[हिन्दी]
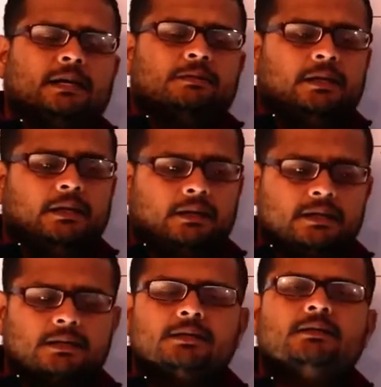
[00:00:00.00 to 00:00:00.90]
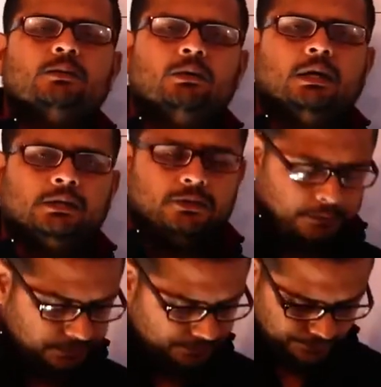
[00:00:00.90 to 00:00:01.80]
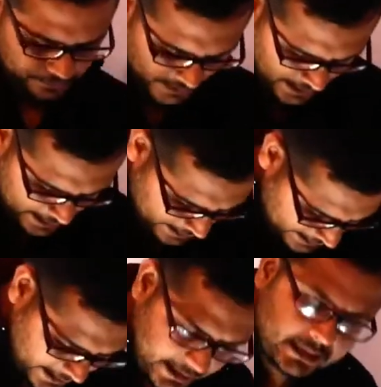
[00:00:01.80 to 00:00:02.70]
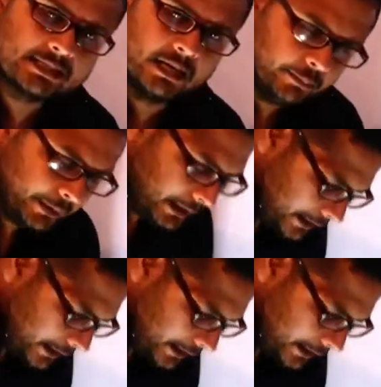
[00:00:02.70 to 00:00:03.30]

आपसे डिस्कस करूंगा आज एक एग्जाम्पल